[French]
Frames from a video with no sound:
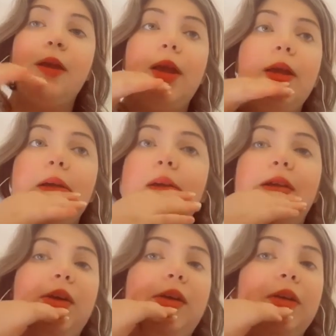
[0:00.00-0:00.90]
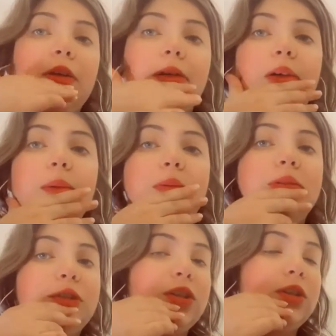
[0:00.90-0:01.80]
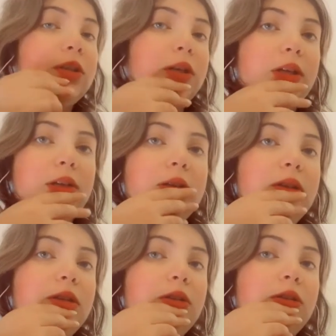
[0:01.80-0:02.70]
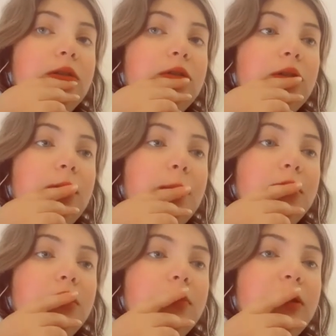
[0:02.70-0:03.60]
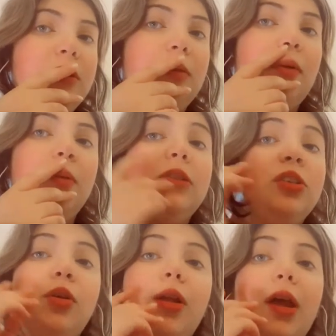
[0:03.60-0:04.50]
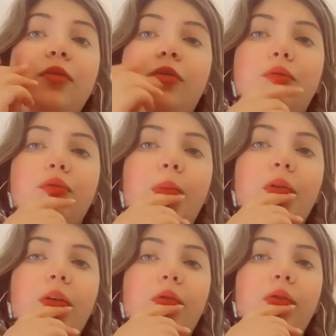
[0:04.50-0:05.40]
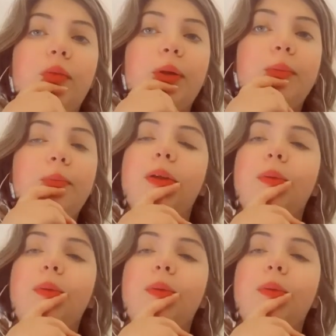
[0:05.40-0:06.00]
Euh, après ça, j'étais en train de regarder des TikTok, tout ça. Après ça, ben, ça m'a dit j'ai un live, du coup, je vais pouvoir vous filmer. Puis, c'est ça.